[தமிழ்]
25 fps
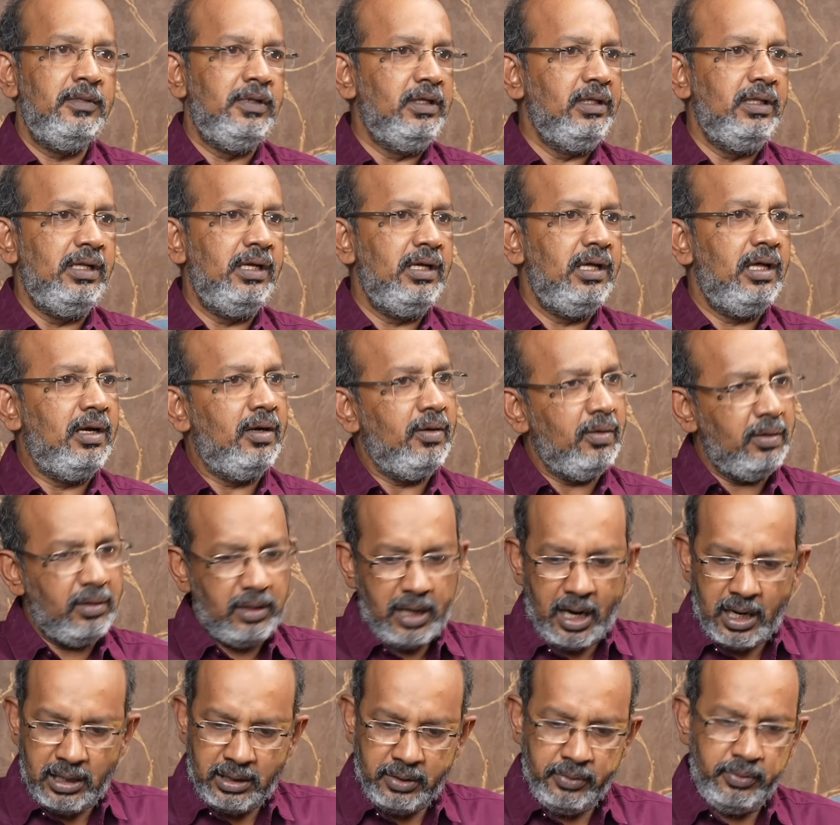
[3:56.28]
இதுதான் காரணம்
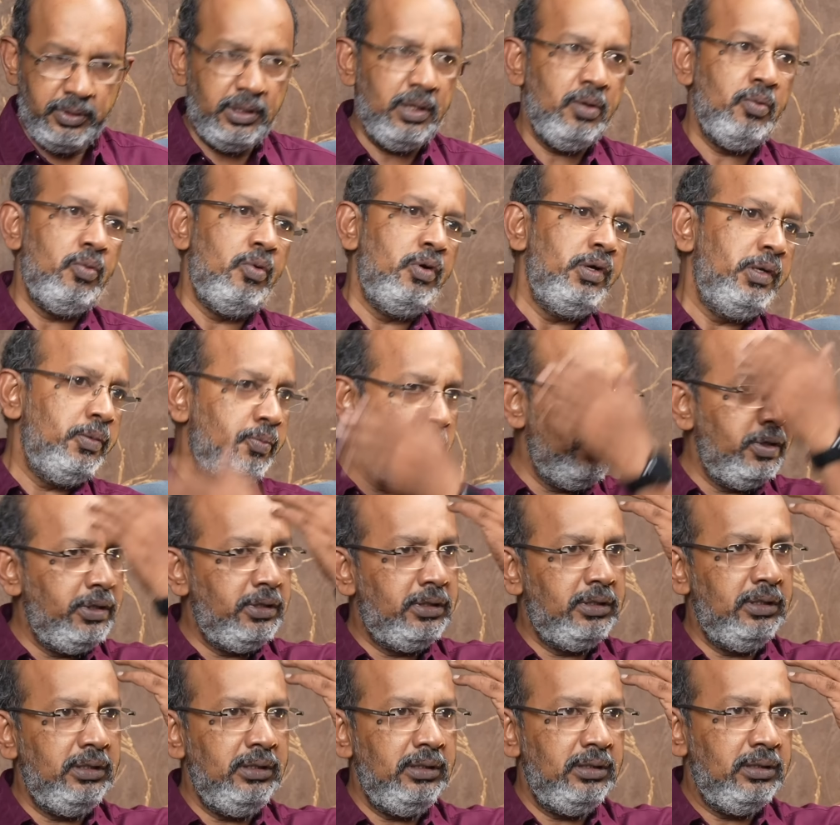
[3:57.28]
நாட்டை விட்டே ஓடி
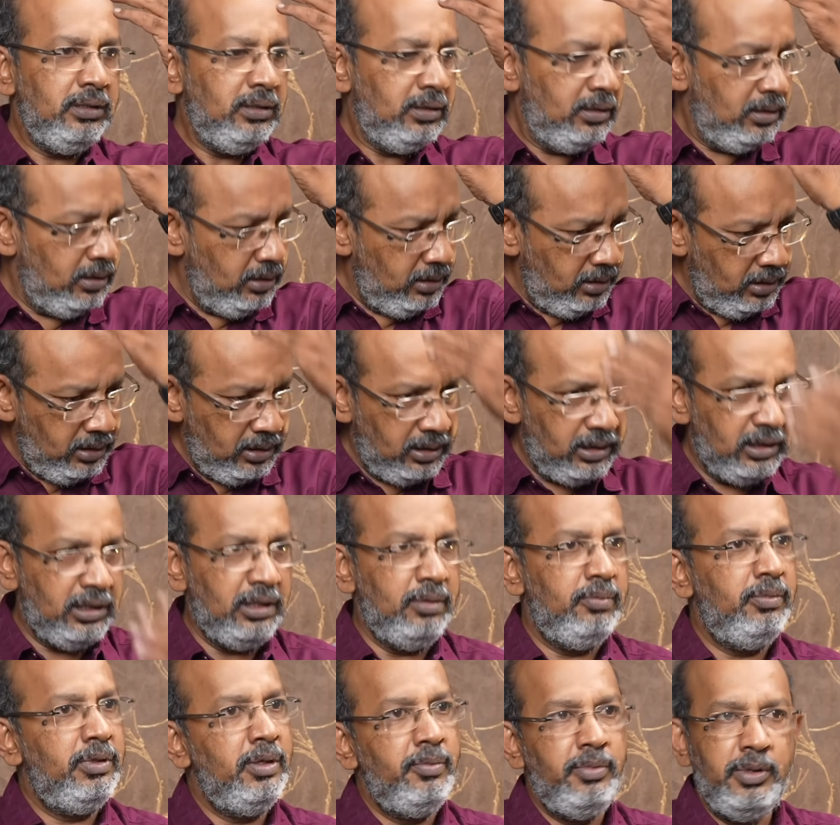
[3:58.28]
போயிட்டு
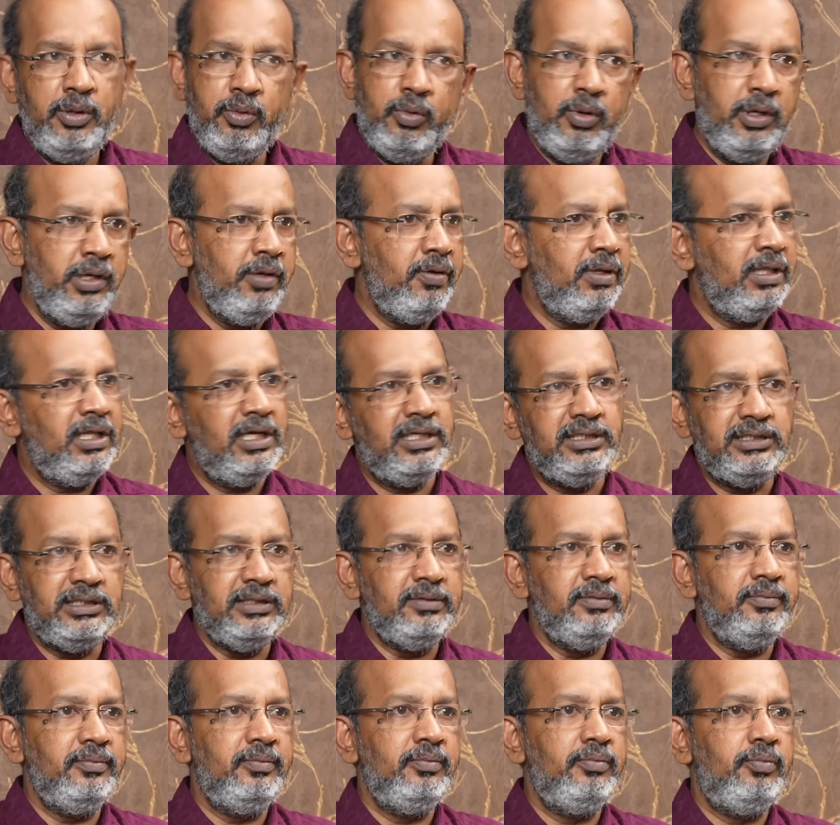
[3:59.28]
திரும்ப எப்படியோ ஓடி வந்தாச்சு
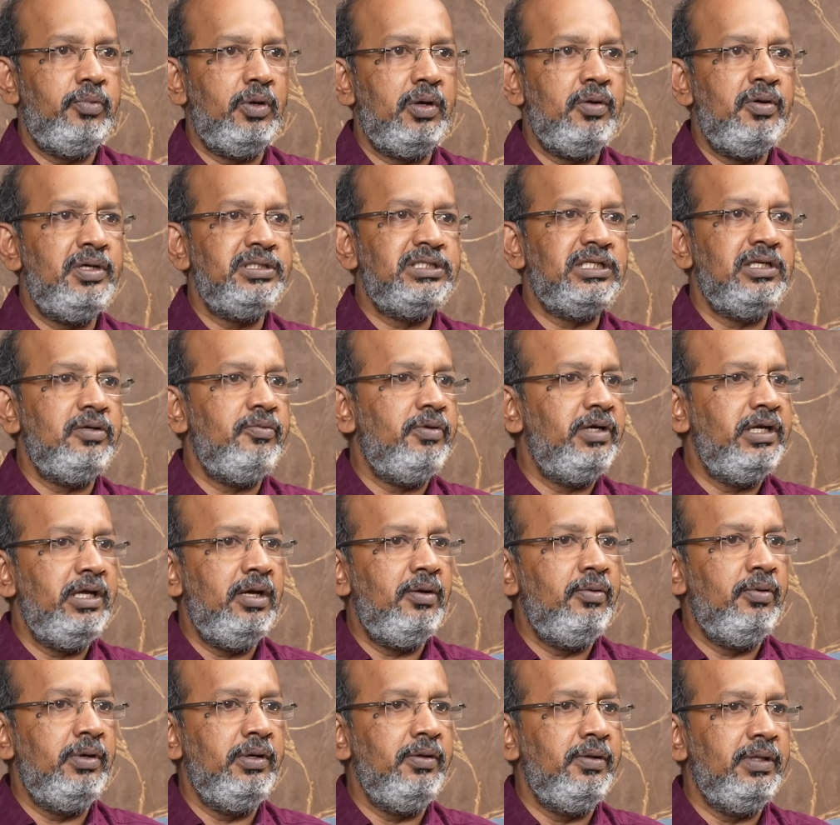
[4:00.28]
புறவாசல்
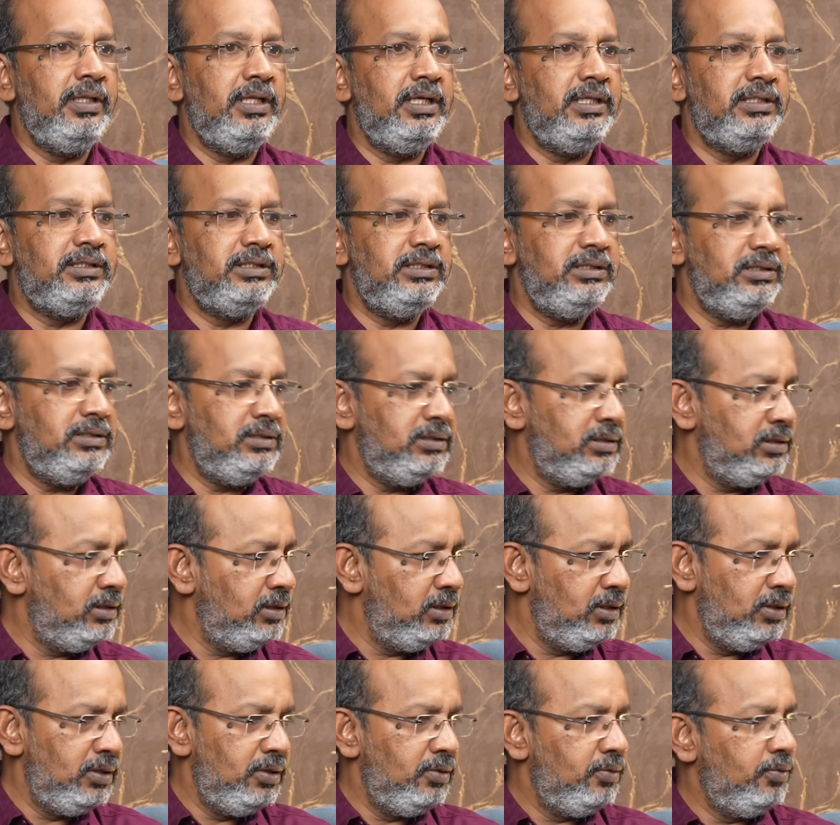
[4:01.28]
வழியாக ஓடி வந்தாச்சு
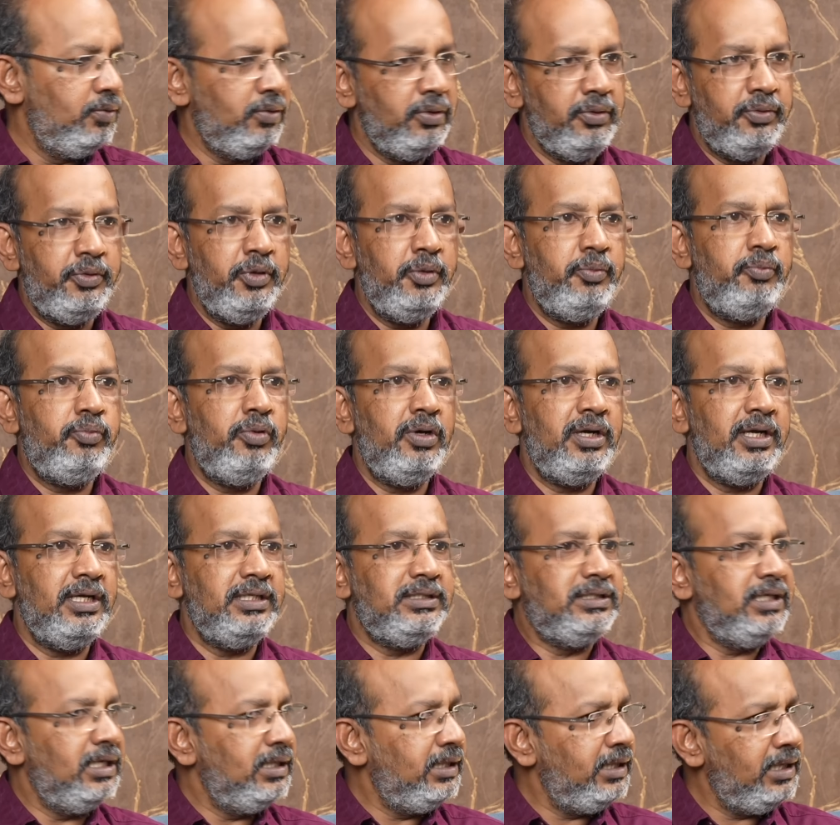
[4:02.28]
ஒரு ட்வீட்
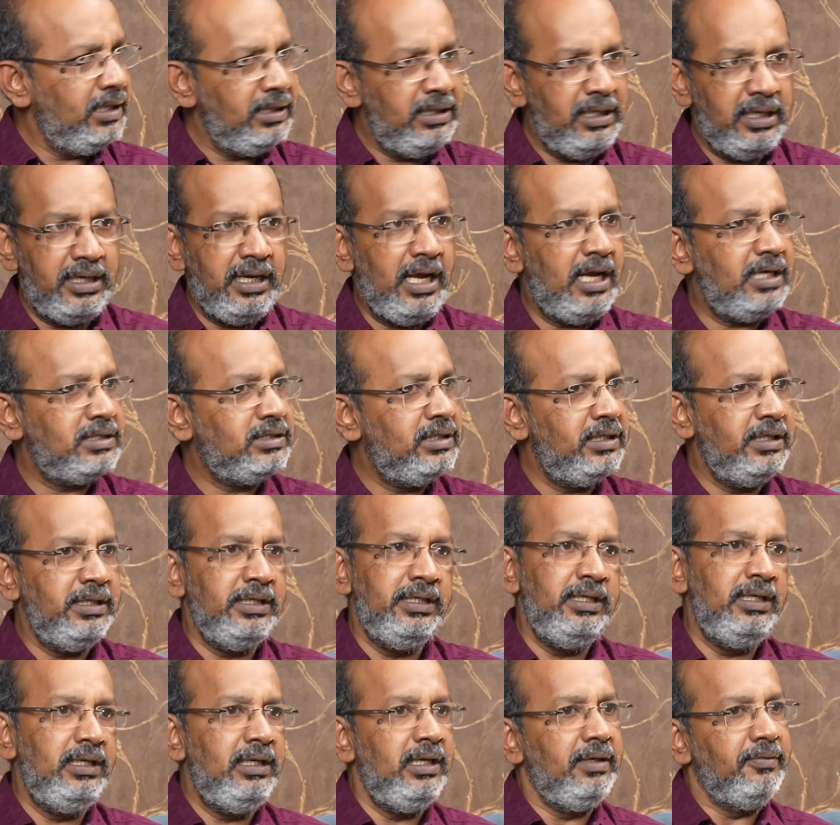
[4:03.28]
போட்டாச்சு அதுக்கு எந்த ரியாக்ஷனும்
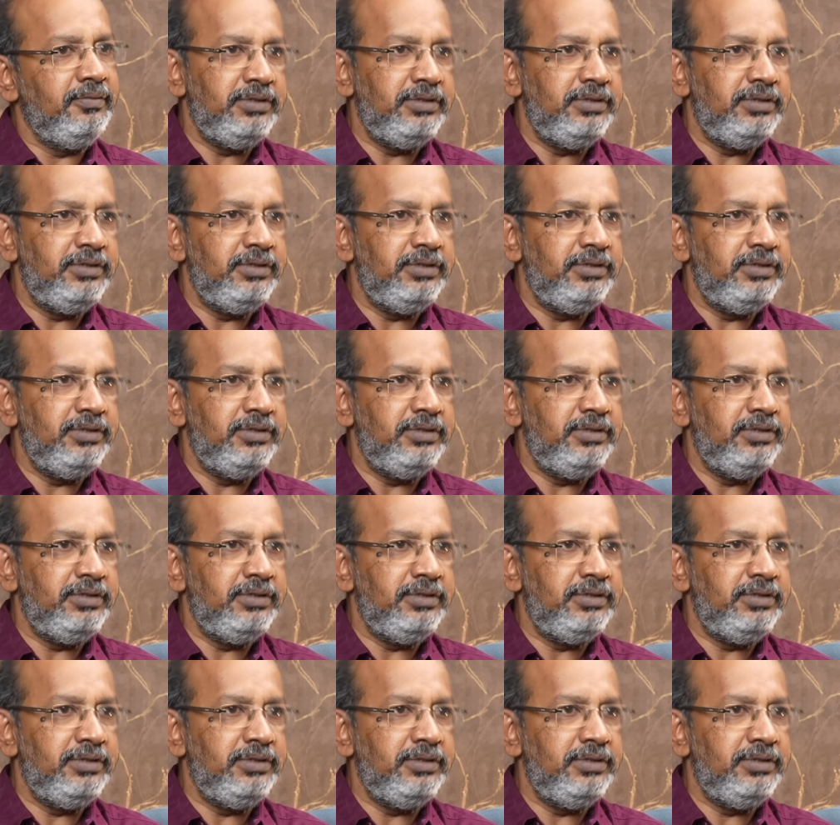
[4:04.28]
இங்கே இல்லை